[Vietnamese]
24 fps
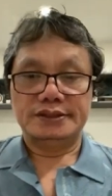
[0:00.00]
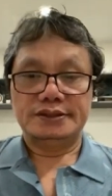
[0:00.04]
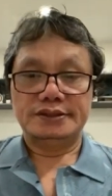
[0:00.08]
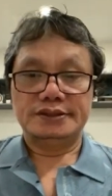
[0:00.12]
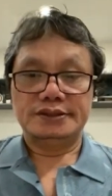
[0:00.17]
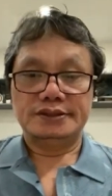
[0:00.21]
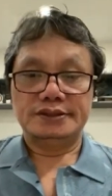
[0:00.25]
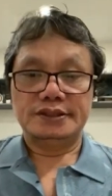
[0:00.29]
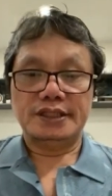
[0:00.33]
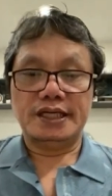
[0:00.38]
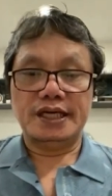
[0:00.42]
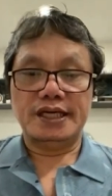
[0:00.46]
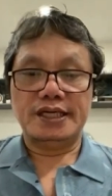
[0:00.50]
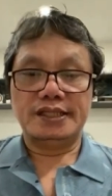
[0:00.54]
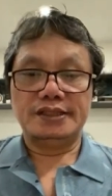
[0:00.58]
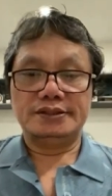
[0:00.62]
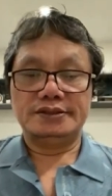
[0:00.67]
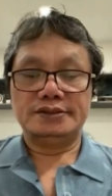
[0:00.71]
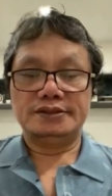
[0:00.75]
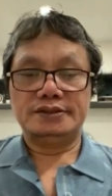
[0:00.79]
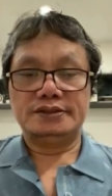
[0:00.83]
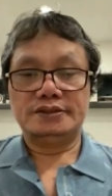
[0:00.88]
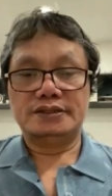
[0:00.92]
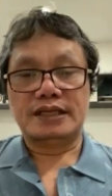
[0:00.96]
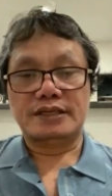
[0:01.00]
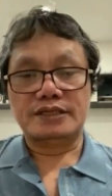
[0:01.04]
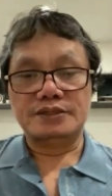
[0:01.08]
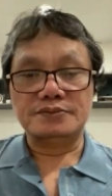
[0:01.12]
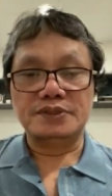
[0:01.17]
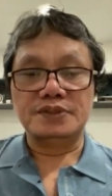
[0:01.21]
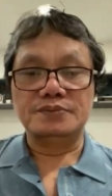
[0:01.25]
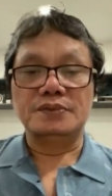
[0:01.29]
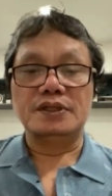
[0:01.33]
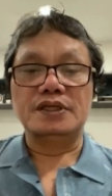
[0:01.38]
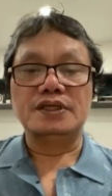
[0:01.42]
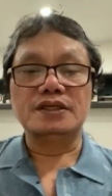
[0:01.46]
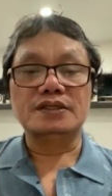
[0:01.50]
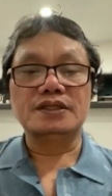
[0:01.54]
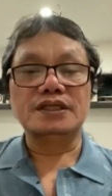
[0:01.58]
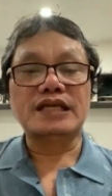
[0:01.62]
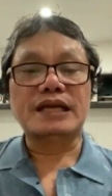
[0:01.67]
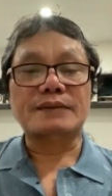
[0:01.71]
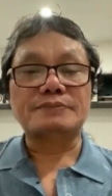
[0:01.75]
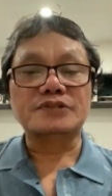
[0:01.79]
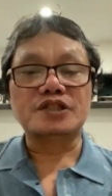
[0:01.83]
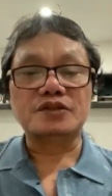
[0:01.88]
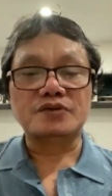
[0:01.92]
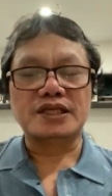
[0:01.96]
à, toàn đến mình bệnh là tới
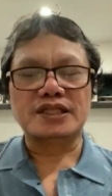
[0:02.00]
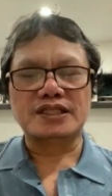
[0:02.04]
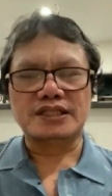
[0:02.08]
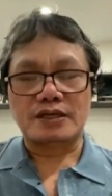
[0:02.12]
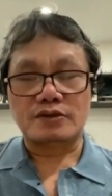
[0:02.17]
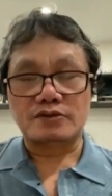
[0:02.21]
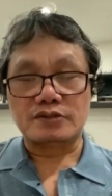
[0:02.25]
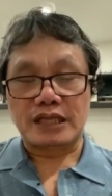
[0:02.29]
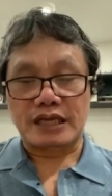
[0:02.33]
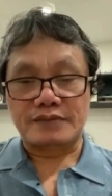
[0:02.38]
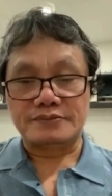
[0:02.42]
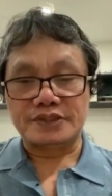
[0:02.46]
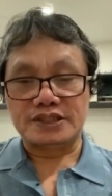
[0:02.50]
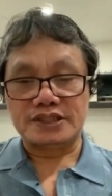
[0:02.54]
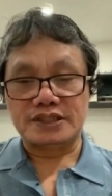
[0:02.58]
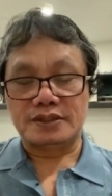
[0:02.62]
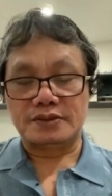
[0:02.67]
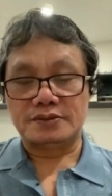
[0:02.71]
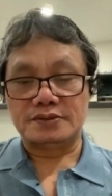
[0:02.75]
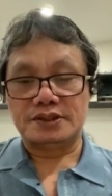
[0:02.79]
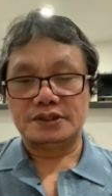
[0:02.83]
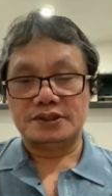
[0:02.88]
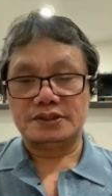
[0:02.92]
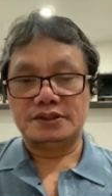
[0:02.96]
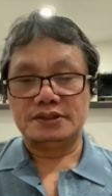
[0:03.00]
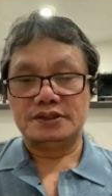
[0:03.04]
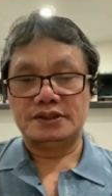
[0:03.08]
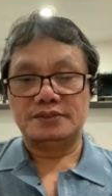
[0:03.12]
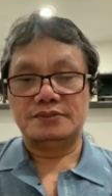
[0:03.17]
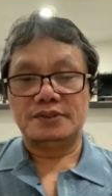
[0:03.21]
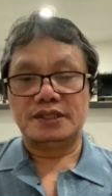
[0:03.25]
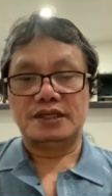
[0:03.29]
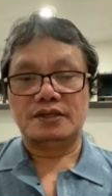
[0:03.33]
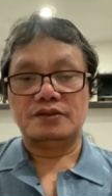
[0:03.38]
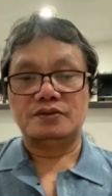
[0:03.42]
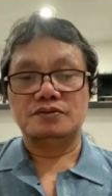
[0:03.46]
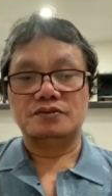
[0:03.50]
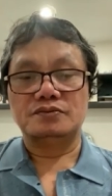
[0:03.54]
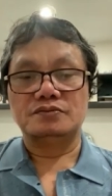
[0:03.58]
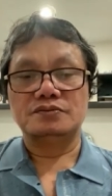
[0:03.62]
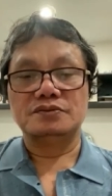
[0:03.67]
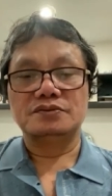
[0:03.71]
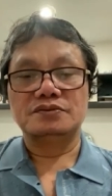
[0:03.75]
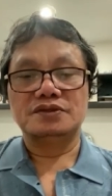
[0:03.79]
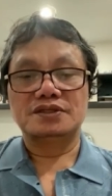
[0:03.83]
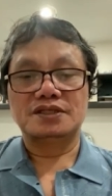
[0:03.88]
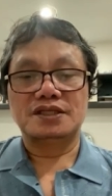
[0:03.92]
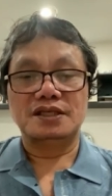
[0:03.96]
năm sáu ngày sau 8 ngày sau á, thì bắt đầu
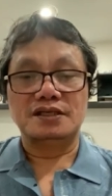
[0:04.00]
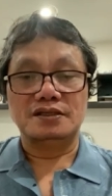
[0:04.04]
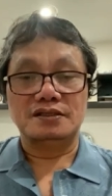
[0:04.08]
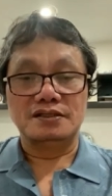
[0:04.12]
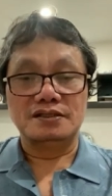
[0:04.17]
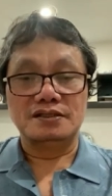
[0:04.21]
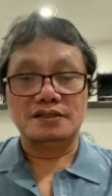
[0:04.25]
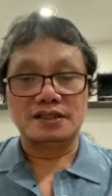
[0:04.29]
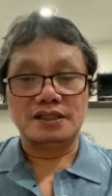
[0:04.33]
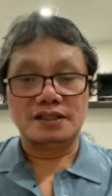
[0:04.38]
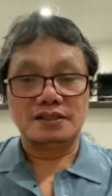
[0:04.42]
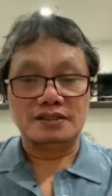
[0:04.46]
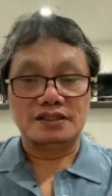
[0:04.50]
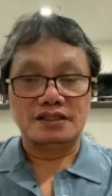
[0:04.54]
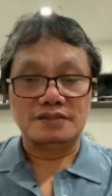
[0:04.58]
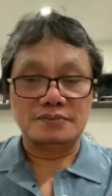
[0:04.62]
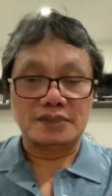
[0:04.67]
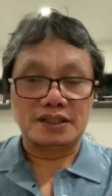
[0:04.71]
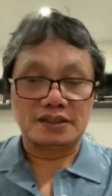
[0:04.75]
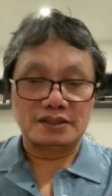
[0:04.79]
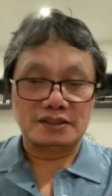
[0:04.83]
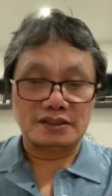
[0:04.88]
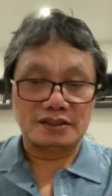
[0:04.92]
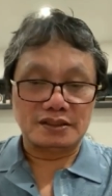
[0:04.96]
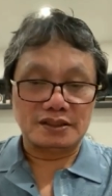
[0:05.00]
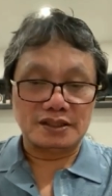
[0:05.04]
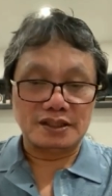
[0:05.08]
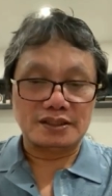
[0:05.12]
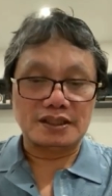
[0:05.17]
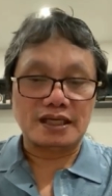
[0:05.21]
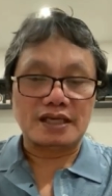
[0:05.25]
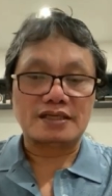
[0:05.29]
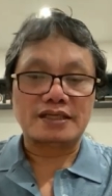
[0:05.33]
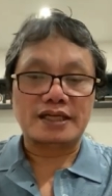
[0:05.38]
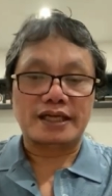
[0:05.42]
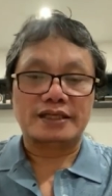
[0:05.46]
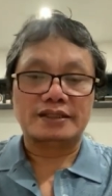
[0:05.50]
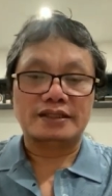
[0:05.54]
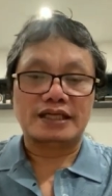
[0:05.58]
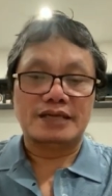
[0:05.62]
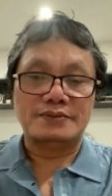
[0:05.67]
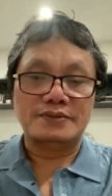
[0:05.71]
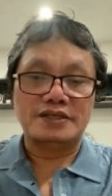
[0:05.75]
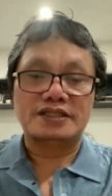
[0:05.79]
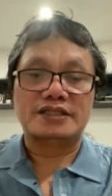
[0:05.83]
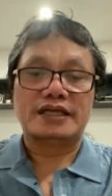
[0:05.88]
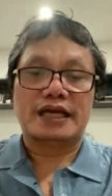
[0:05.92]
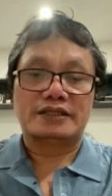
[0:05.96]
cái lượng cái lượng mà cái chất kháng thể
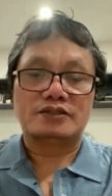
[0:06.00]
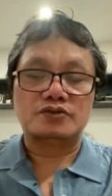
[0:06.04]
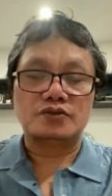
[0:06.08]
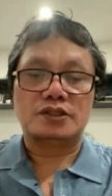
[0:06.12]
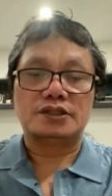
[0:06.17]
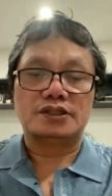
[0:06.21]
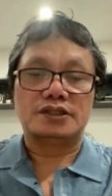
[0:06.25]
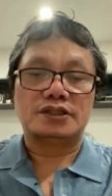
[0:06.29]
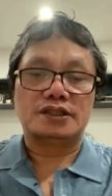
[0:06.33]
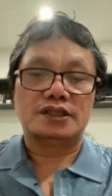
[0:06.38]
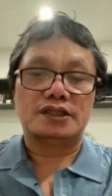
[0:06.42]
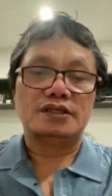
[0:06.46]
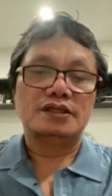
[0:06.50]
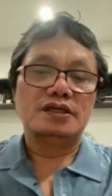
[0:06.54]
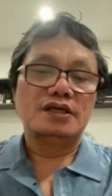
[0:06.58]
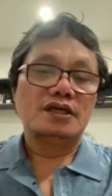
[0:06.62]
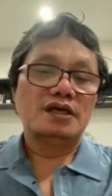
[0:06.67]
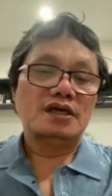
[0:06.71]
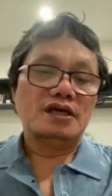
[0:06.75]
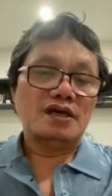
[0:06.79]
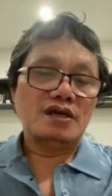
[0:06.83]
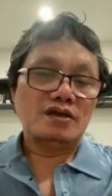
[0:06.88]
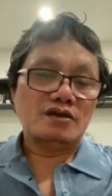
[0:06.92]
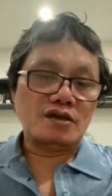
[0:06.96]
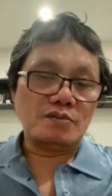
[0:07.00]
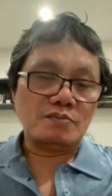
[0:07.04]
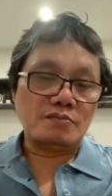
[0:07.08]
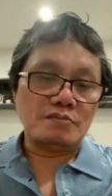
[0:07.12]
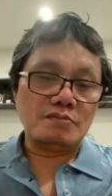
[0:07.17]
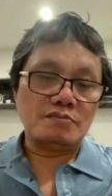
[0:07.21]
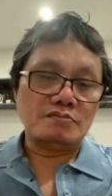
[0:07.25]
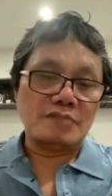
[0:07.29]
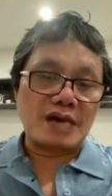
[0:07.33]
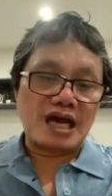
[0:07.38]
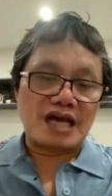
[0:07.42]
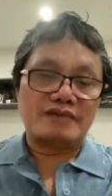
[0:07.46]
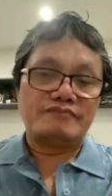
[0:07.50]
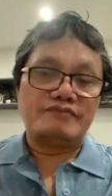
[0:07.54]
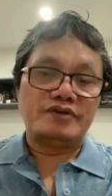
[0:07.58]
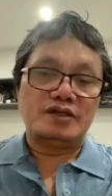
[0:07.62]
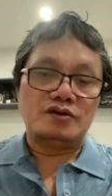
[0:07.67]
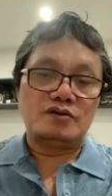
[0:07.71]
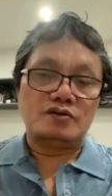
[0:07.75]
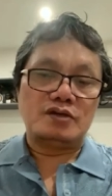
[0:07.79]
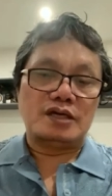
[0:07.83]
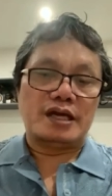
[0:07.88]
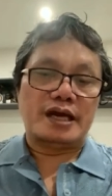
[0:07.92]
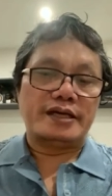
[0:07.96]
mình sản xuất ra được á nó bắt
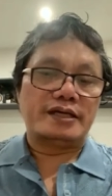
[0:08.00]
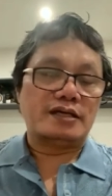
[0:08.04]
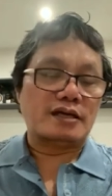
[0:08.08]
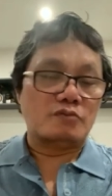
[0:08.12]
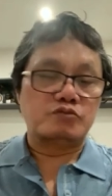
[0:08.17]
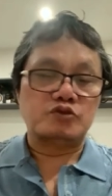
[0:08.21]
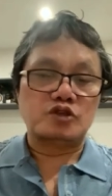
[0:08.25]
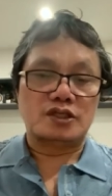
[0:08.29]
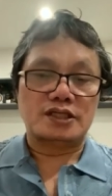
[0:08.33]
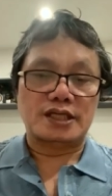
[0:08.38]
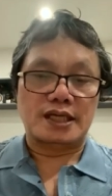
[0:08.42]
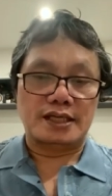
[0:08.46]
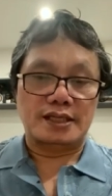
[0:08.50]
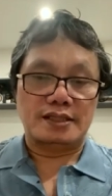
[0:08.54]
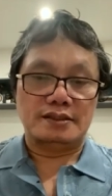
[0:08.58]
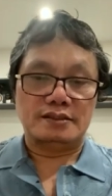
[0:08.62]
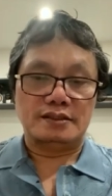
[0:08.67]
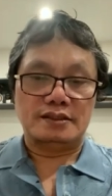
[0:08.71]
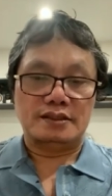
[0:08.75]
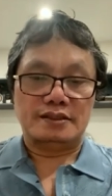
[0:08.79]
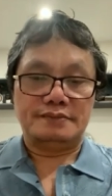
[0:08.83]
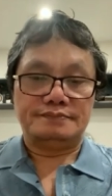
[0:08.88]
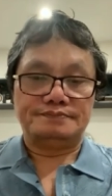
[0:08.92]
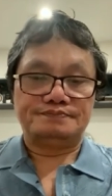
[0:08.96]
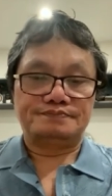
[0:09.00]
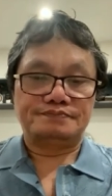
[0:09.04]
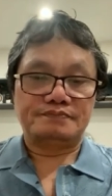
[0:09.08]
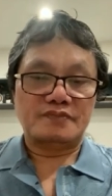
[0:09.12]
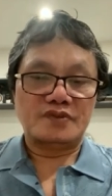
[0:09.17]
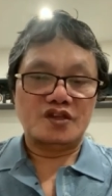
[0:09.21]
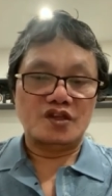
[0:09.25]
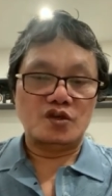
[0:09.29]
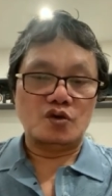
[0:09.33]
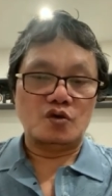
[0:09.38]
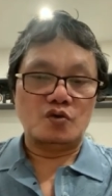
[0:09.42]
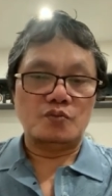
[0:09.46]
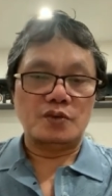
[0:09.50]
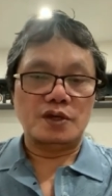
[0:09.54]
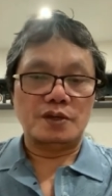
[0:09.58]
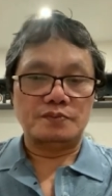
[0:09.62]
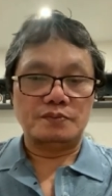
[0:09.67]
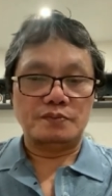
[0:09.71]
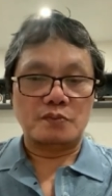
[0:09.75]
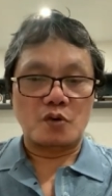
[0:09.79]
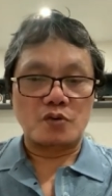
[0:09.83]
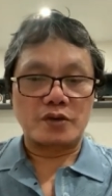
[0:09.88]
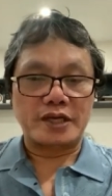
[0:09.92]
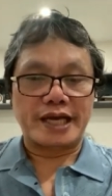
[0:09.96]
virus lại không cho nhân lên nữa ví dụ mà
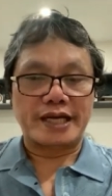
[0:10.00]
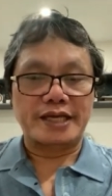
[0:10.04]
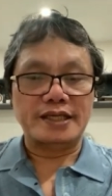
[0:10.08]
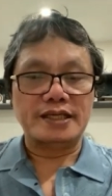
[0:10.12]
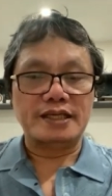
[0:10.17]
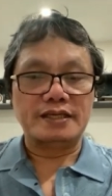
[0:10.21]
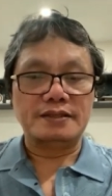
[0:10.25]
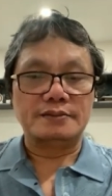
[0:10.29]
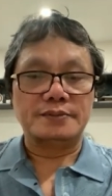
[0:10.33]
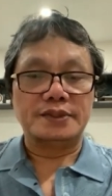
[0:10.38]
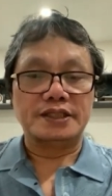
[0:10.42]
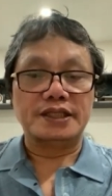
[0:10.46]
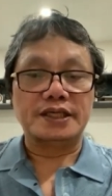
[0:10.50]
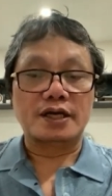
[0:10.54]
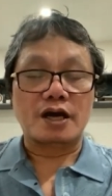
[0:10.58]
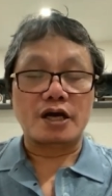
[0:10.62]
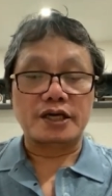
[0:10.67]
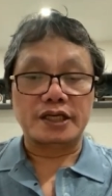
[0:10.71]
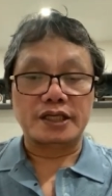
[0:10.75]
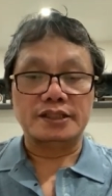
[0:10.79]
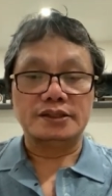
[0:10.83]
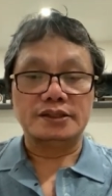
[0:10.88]
một ngày nó nhân được 10 con đi